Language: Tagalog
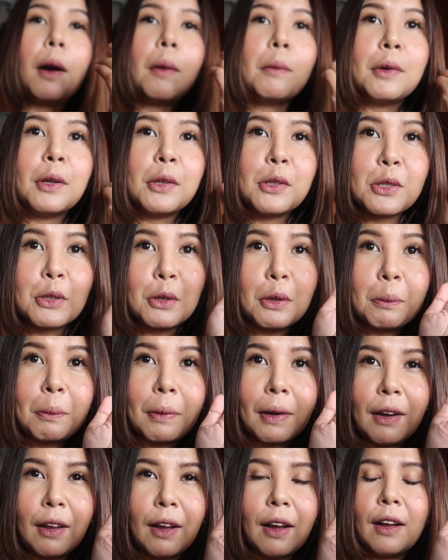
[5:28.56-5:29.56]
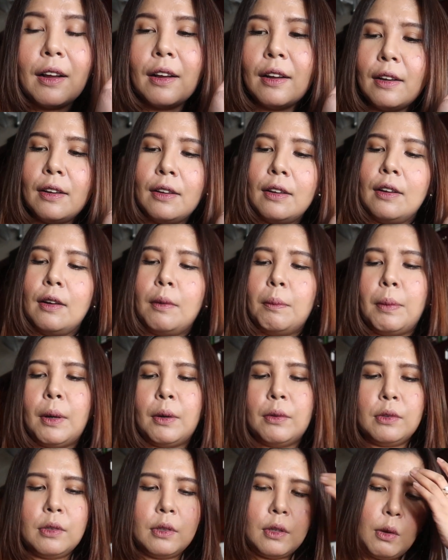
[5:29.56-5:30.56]
I'm not sure pala.
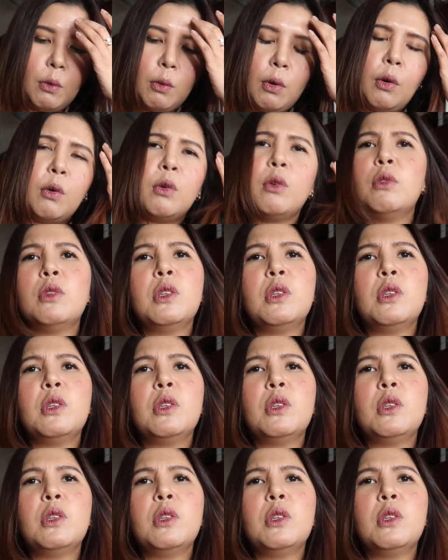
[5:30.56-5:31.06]
Pound, um, ewan ko.